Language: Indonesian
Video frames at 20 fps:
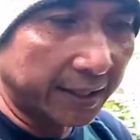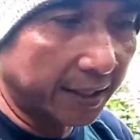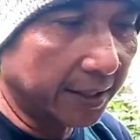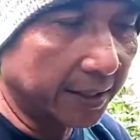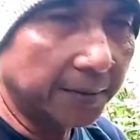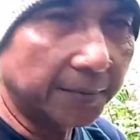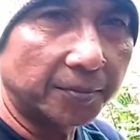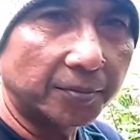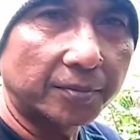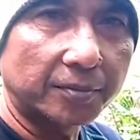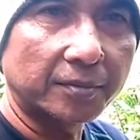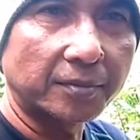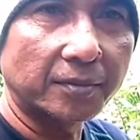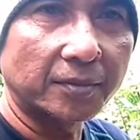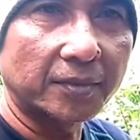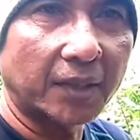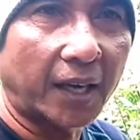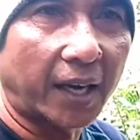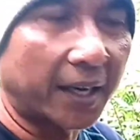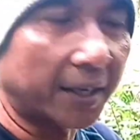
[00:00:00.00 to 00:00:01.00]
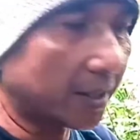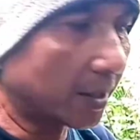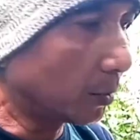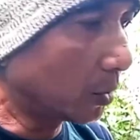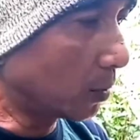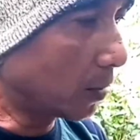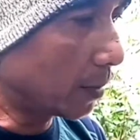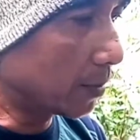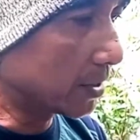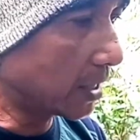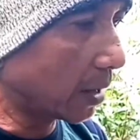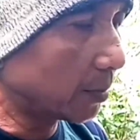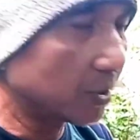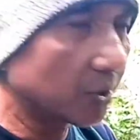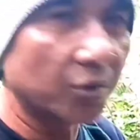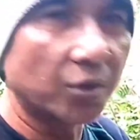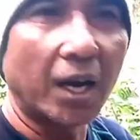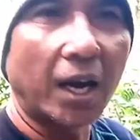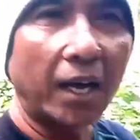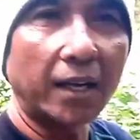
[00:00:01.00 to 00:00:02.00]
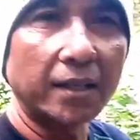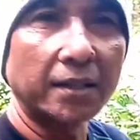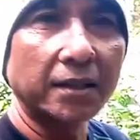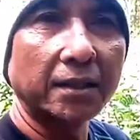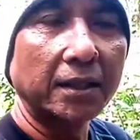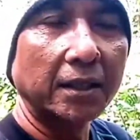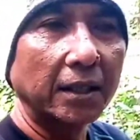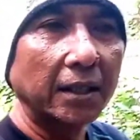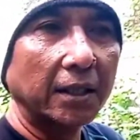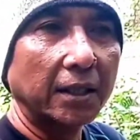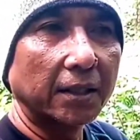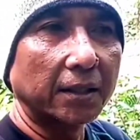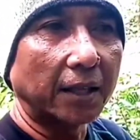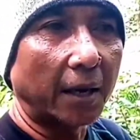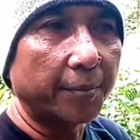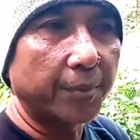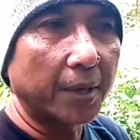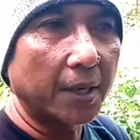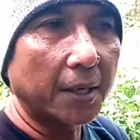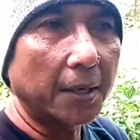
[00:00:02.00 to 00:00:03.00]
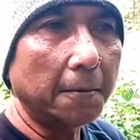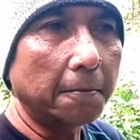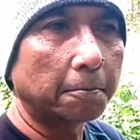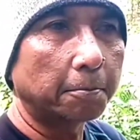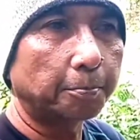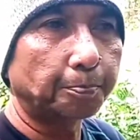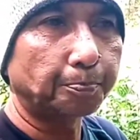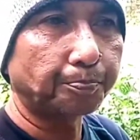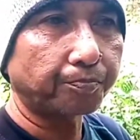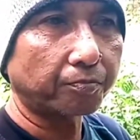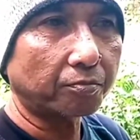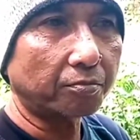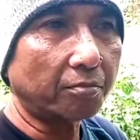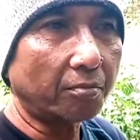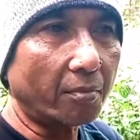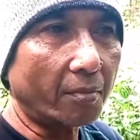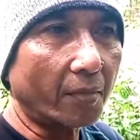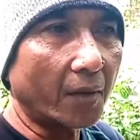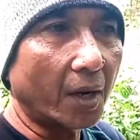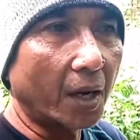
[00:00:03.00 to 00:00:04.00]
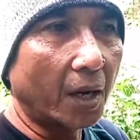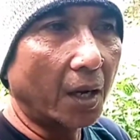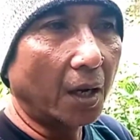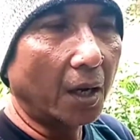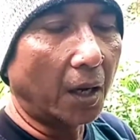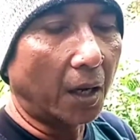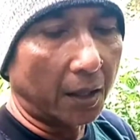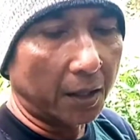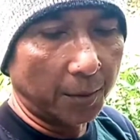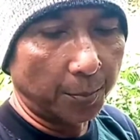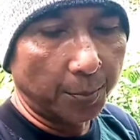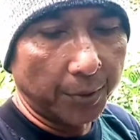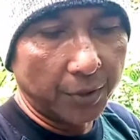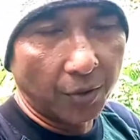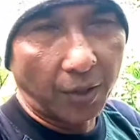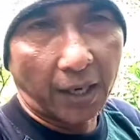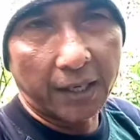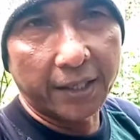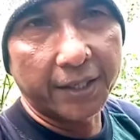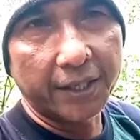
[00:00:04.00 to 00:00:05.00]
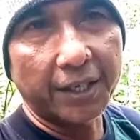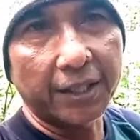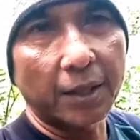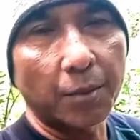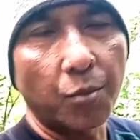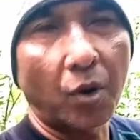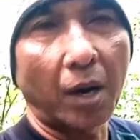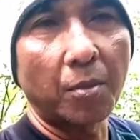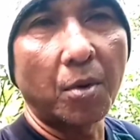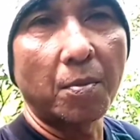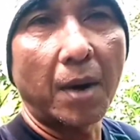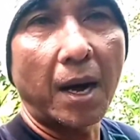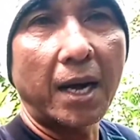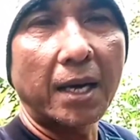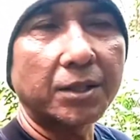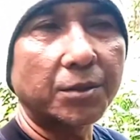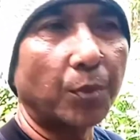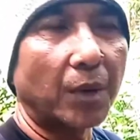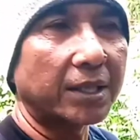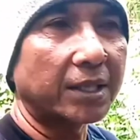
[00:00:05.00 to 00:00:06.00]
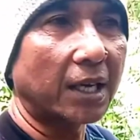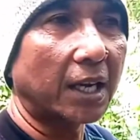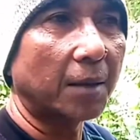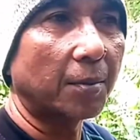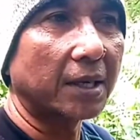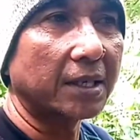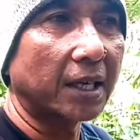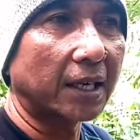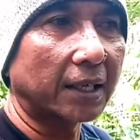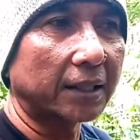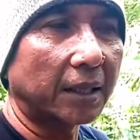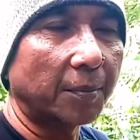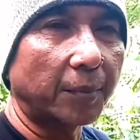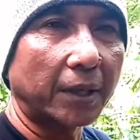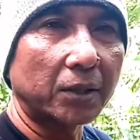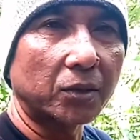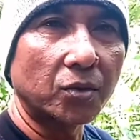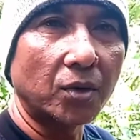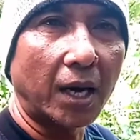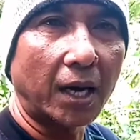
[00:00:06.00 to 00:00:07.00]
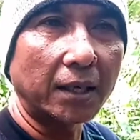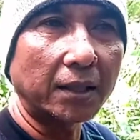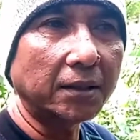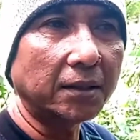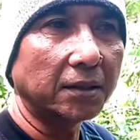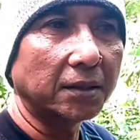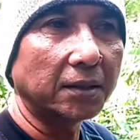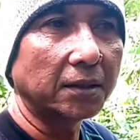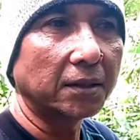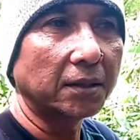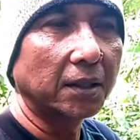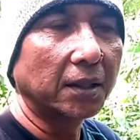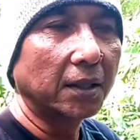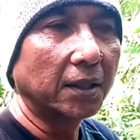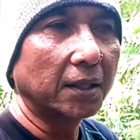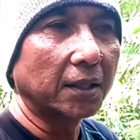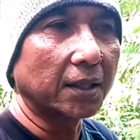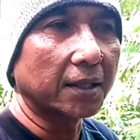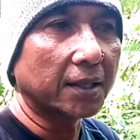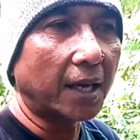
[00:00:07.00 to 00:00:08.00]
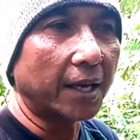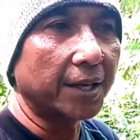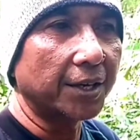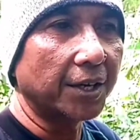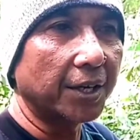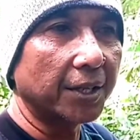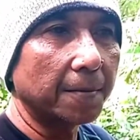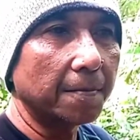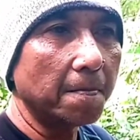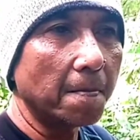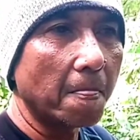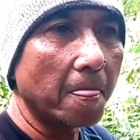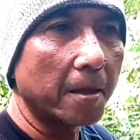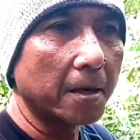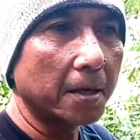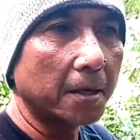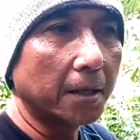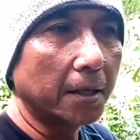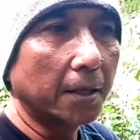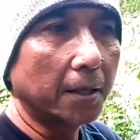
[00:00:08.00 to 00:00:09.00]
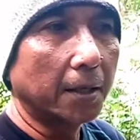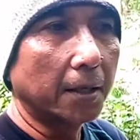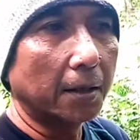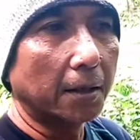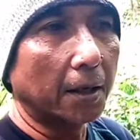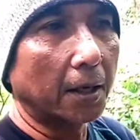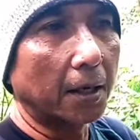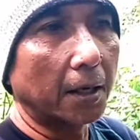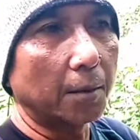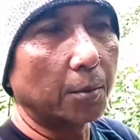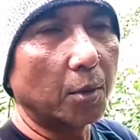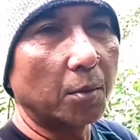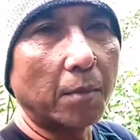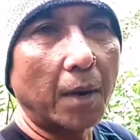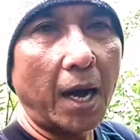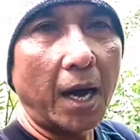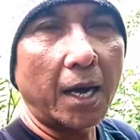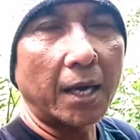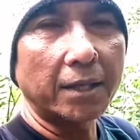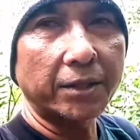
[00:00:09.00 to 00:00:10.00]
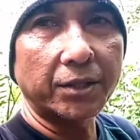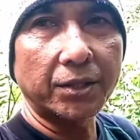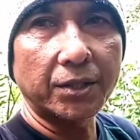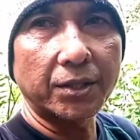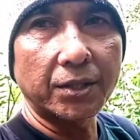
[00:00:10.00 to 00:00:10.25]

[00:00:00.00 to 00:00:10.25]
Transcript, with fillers: nih kayaknya belum habis-habis juga tapi uh, di video kali ini kita bukan membahas masalah bajak tempat tunggal kita ingin uh, membahas